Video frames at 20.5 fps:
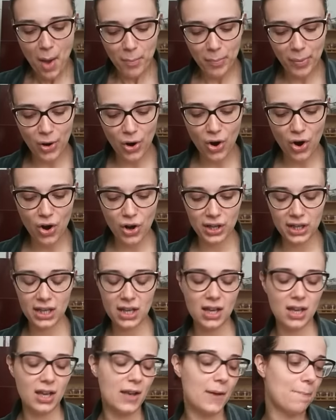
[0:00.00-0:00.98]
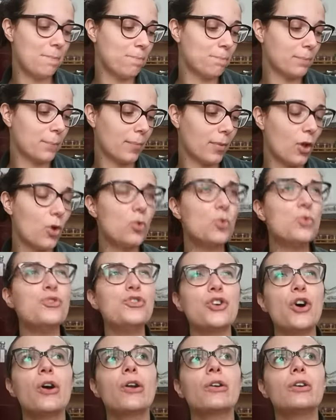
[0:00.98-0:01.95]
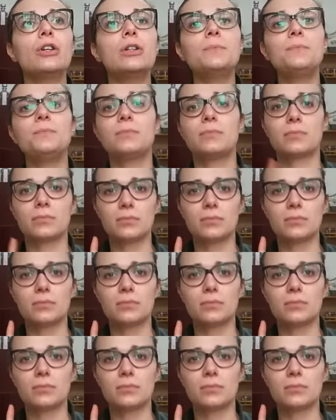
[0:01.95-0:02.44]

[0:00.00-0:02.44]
Poi ehm, un giorno